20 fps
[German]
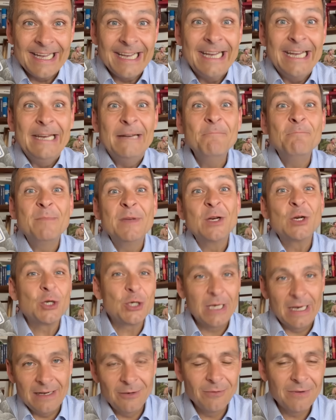in
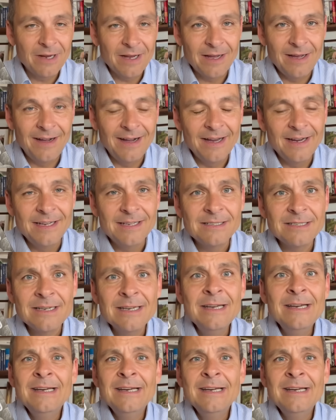Bestellung gegangen ist,